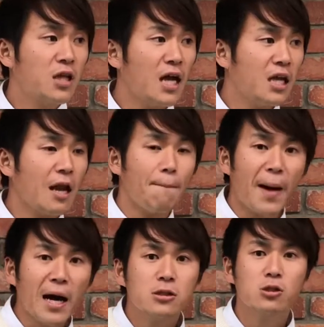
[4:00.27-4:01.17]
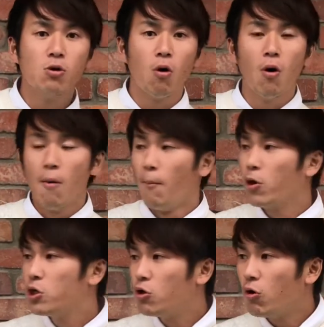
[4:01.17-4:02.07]
体的なパーツを
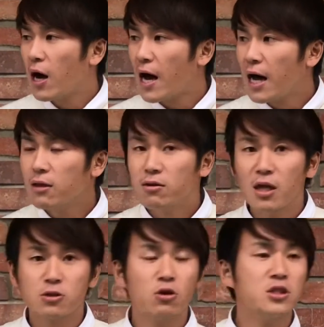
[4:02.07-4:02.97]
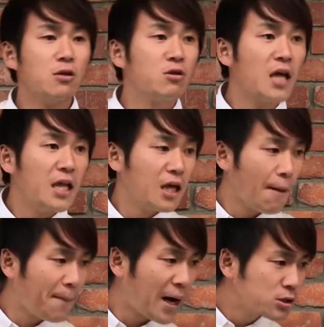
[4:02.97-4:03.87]
目標があってそして具体的
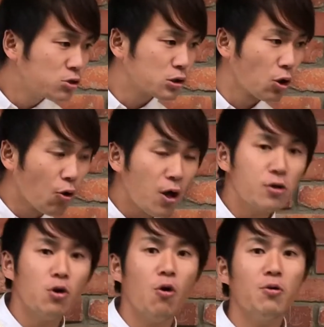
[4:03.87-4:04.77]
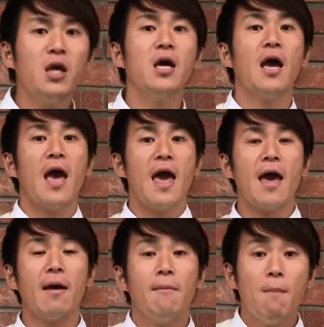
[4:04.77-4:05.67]
なパーツを揃えるように
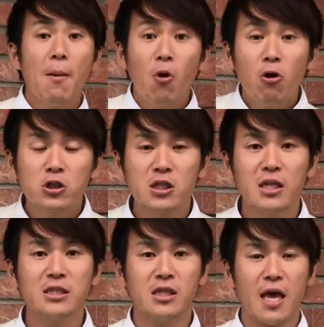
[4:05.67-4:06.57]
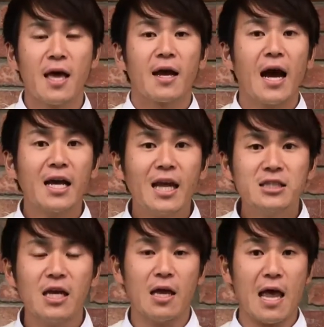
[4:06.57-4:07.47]
メモ用紙にですね書き出
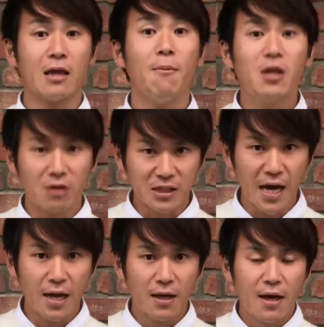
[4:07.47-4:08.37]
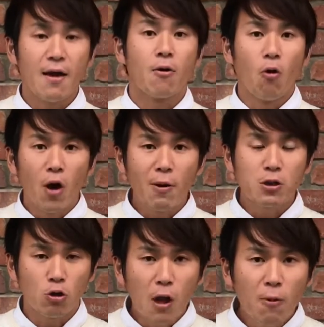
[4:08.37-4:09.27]
してやってみてくださいこれは
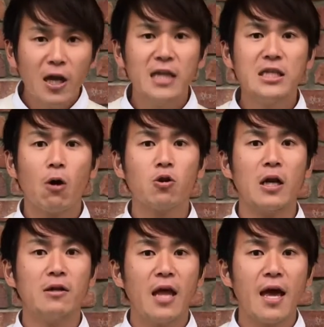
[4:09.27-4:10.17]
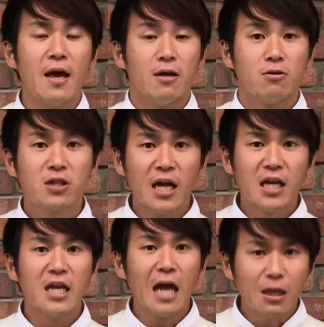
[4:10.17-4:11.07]
とても大事なことなので具体
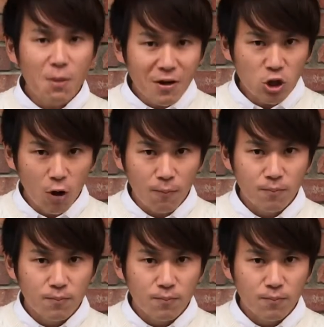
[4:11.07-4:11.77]
的にやってみましょ